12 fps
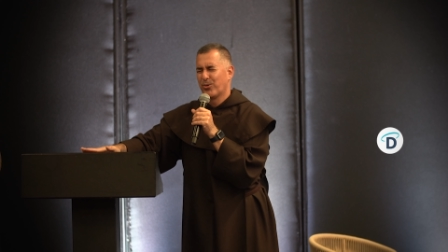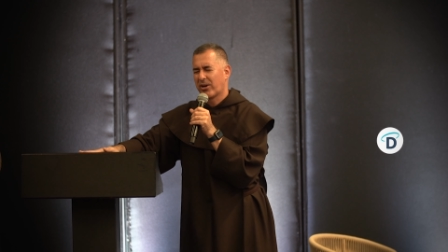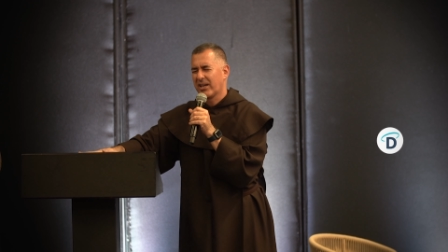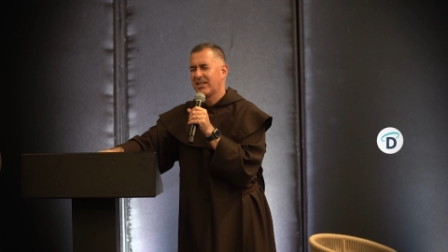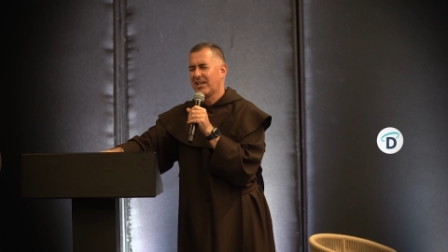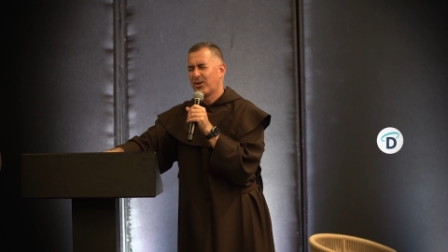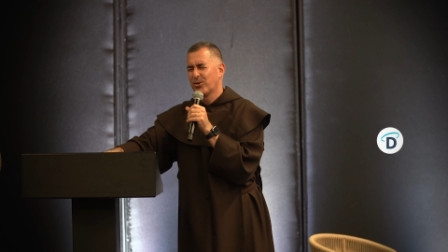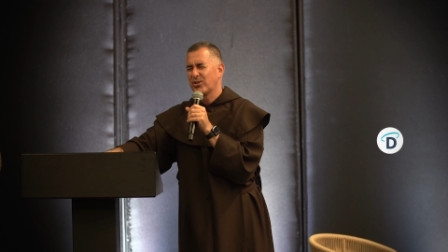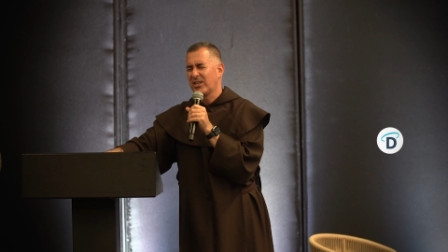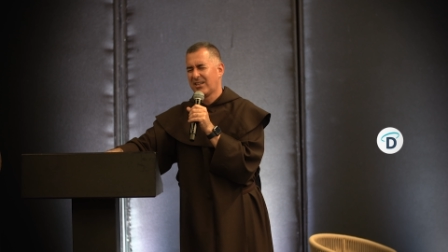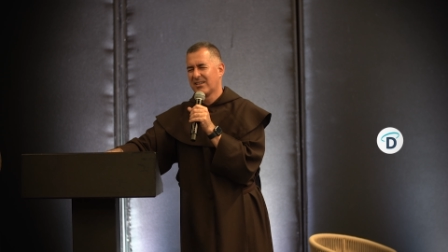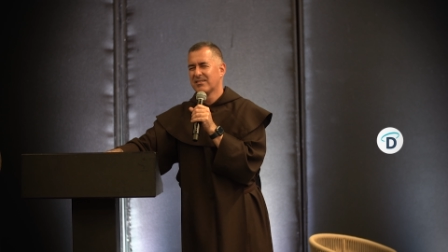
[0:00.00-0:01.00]
un ratico,
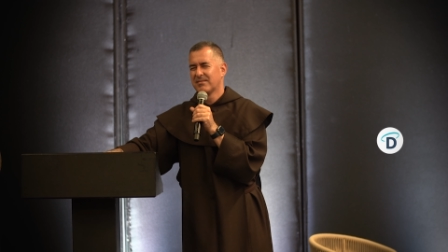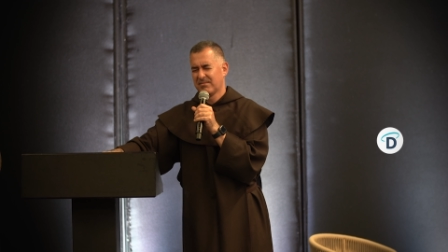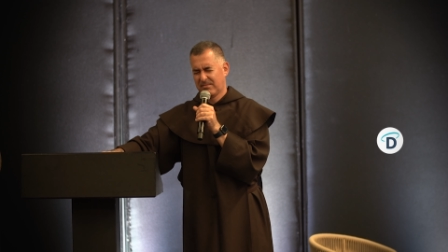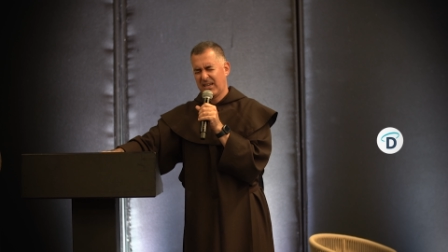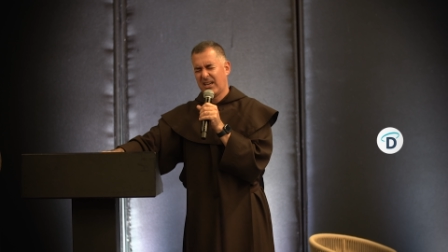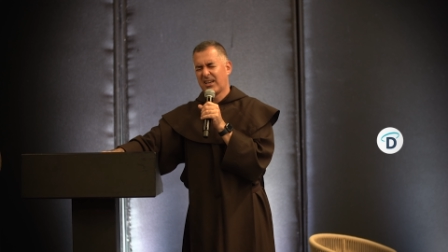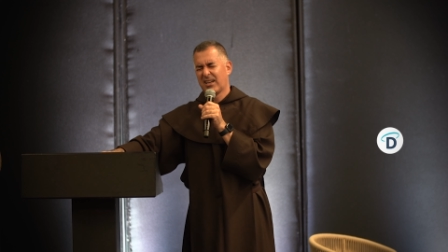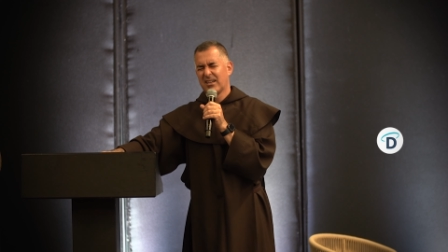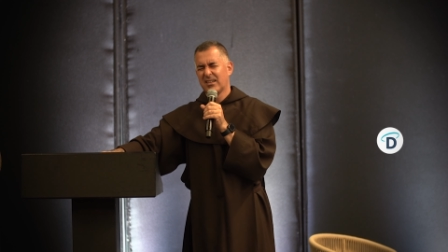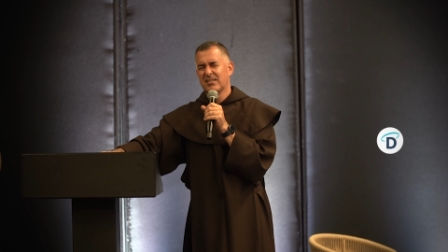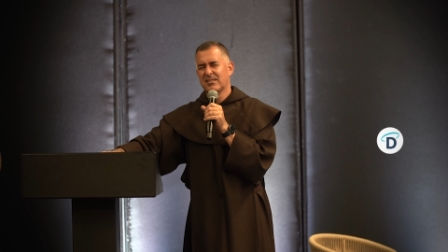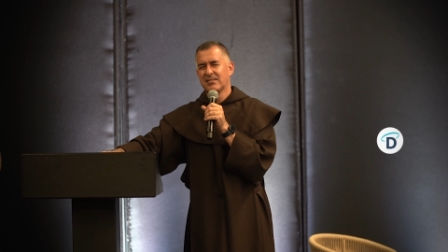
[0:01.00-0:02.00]
sí. Venga.
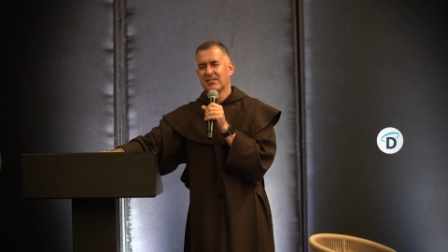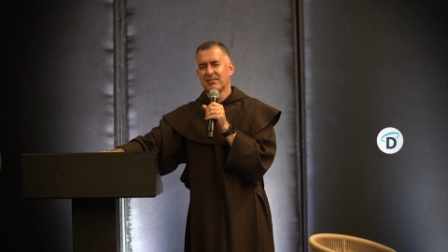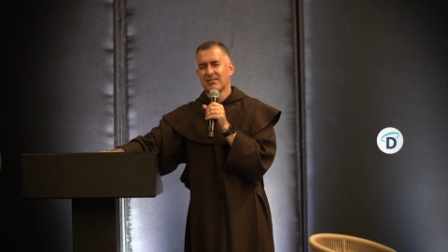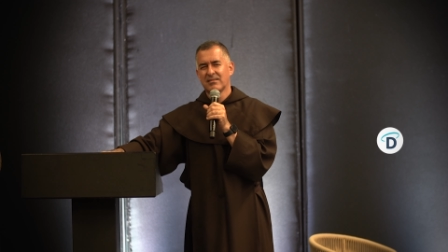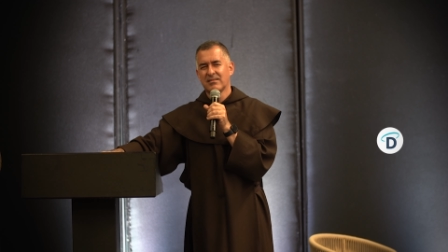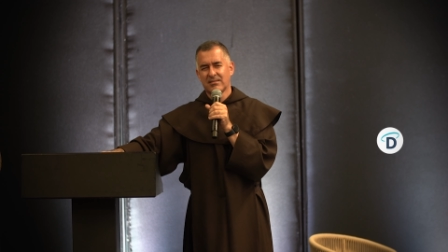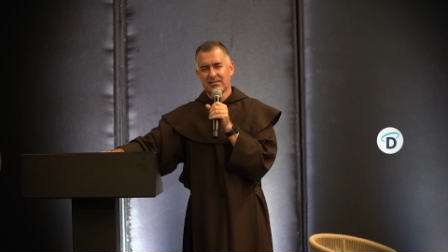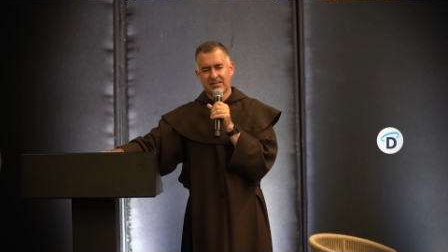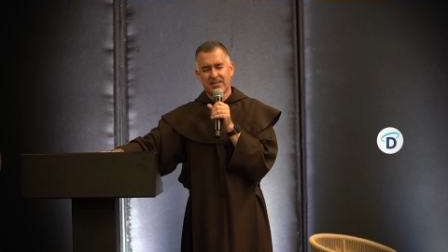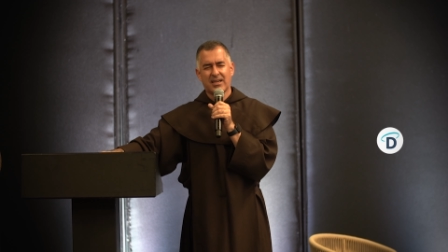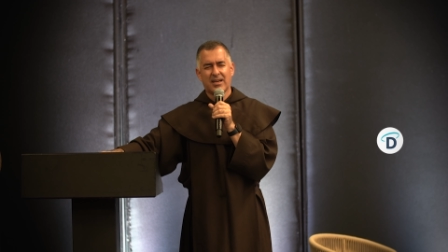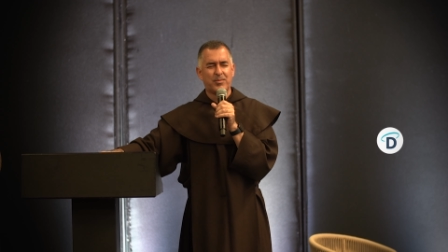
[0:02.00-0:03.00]

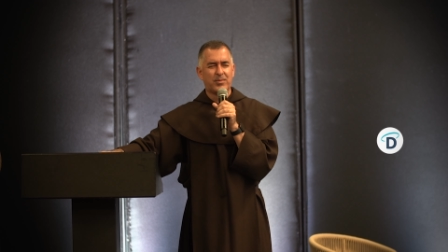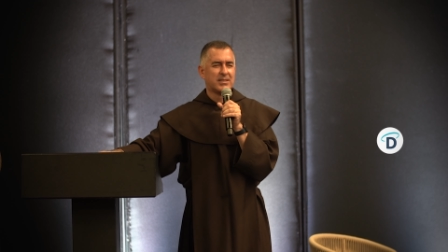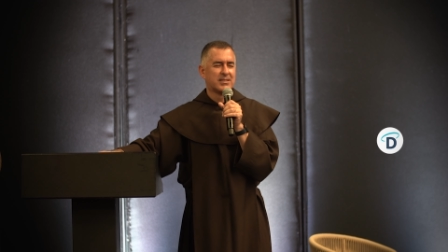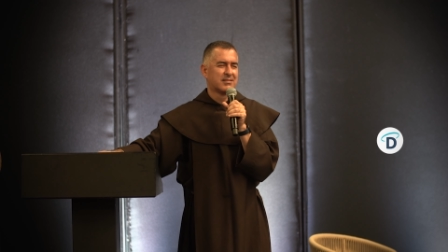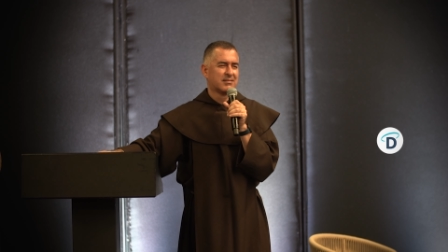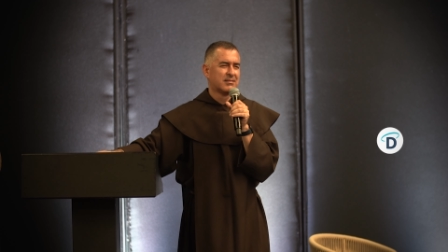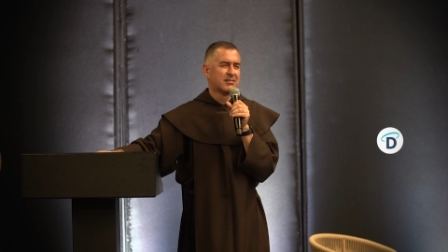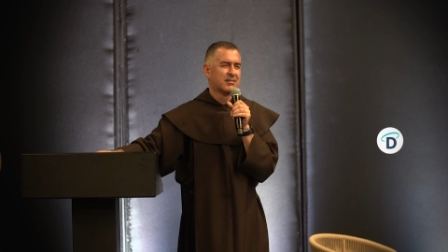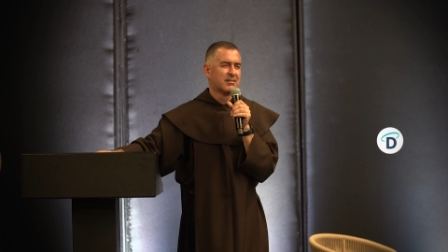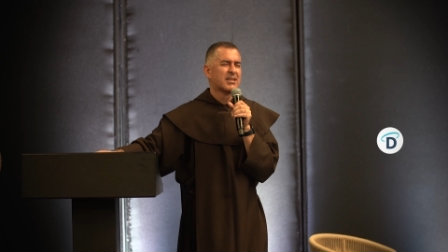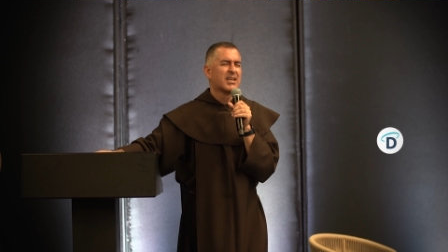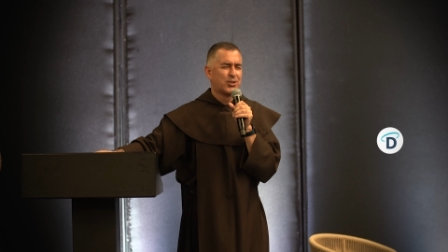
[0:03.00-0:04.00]
Venga pues,
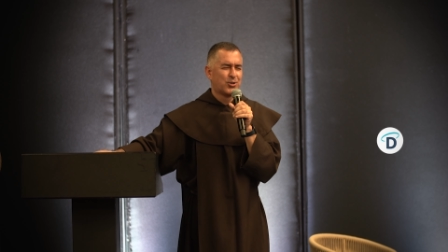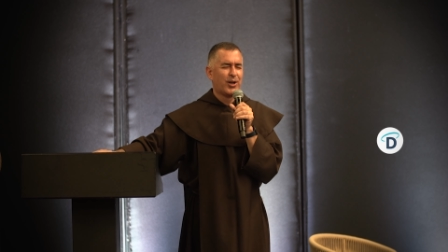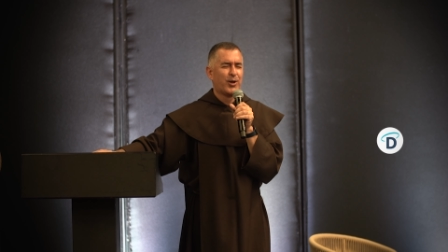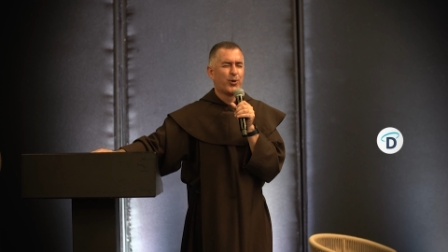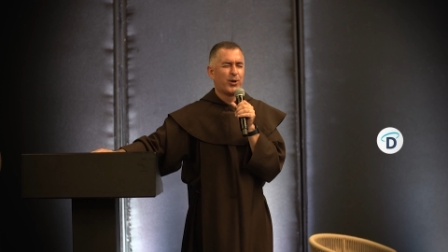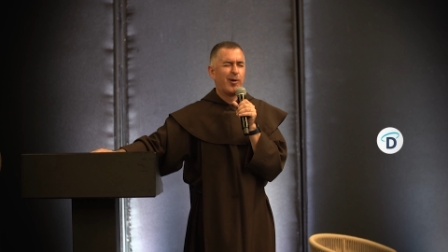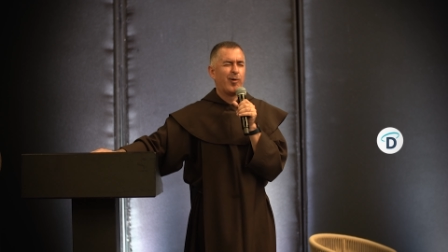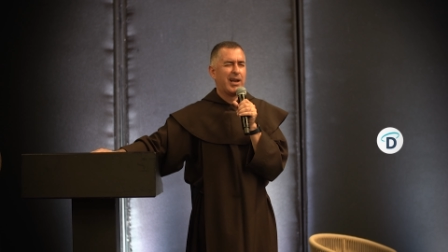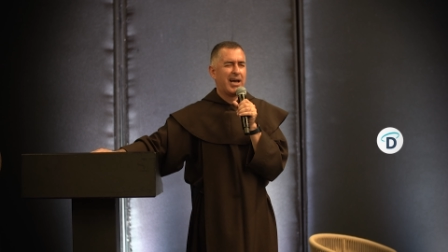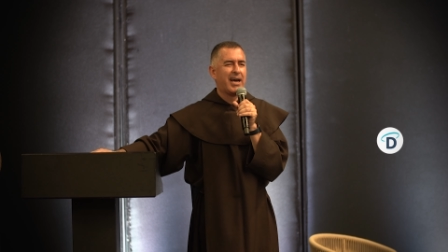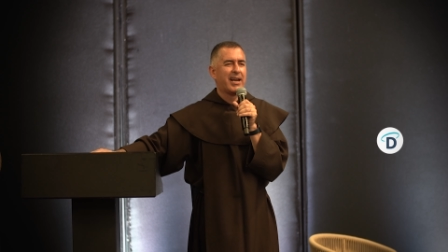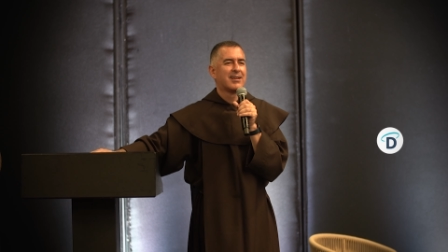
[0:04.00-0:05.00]
que yo le voy a
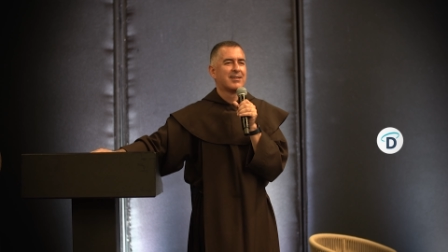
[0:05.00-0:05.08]
hablar.